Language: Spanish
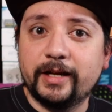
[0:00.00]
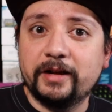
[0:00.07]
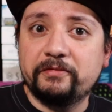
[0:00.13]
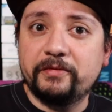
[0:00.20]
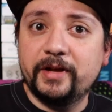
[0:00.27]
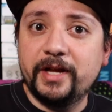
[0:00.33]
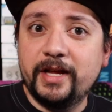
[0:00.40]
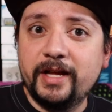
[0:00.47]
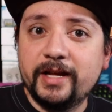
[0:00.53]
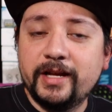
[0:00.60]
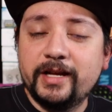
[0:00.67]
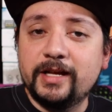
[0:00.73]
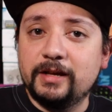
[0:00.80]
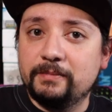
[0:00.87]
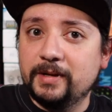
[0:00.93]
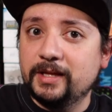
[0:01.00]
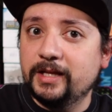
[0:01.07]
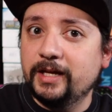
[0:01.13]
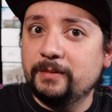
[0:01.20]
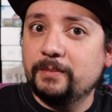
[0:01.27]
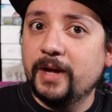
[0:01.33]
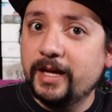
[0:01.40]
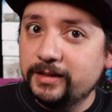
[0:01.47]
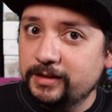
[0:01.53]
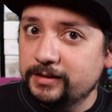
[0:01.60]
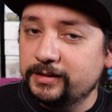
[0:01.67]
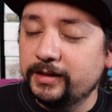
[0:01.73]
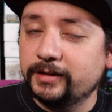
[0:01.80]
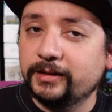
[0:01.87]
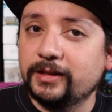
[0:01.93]
de café y vender más en
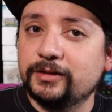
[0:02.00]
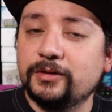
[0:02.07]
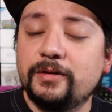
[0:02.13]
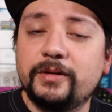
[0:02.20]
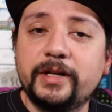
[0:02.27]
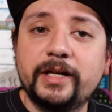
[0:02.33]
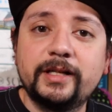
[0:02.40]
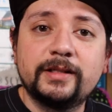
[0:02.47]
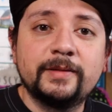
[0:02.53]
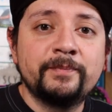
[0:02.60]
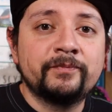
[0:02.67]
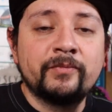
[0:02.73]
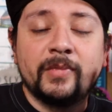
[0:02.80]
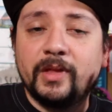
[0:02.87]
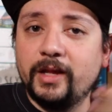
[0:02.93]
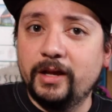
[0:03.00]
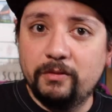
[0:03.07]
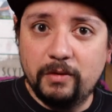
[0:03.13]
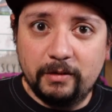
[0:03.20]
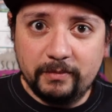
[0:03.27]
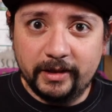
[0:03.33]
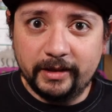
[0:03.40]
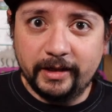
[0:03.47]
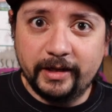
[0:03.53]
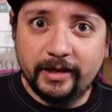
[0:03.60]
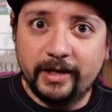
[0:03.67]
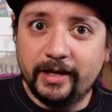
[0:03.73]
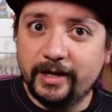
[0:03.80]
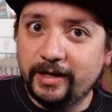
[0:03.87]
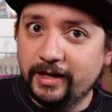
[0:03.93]
ciertas zonas de igual
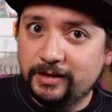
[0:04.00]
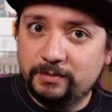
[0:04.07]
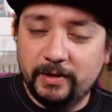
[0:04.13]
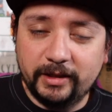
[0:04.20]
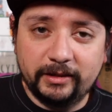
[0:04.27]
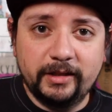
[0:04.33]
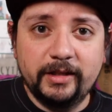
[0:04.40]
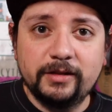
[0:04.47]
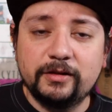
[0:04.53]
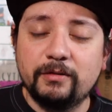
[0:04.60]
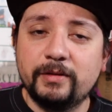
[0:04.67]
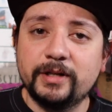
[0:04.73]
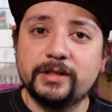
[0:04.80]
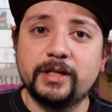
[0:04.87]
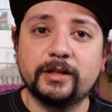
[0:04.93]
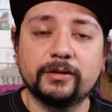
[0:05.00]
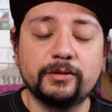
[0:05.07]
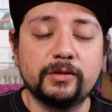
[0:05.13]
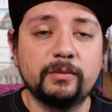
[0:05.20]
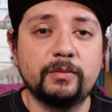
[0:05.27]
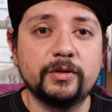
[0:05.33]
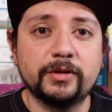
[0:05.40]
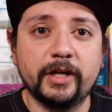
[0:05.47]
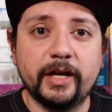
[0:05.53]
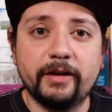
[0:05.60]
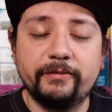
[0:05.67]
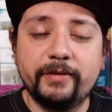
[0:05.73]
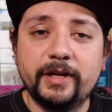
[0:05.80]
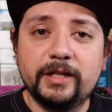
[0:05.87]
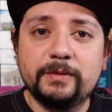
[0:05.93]
manera, en expertise sobre ciertos tipos de
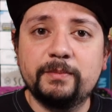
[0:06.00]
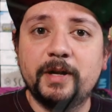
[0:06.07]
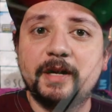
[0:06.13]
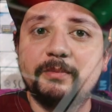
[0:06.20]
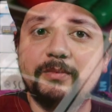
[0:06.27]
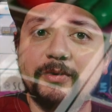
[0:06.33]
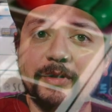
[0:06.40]
cafés para